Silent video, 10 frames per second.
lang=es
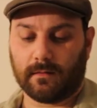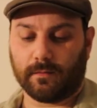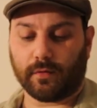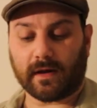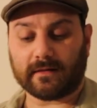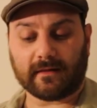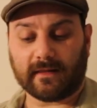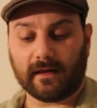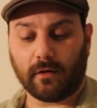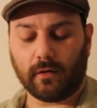porque te
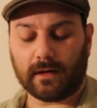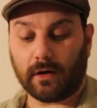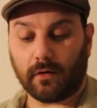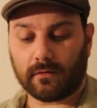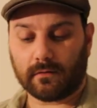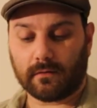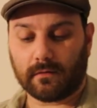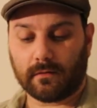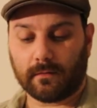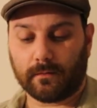tengo y no
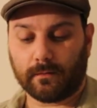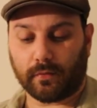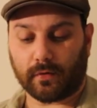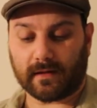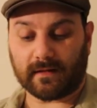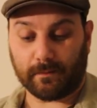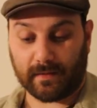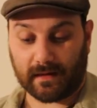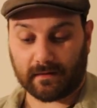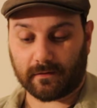porque te
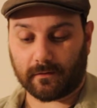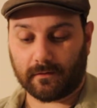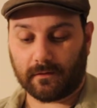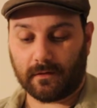pienso,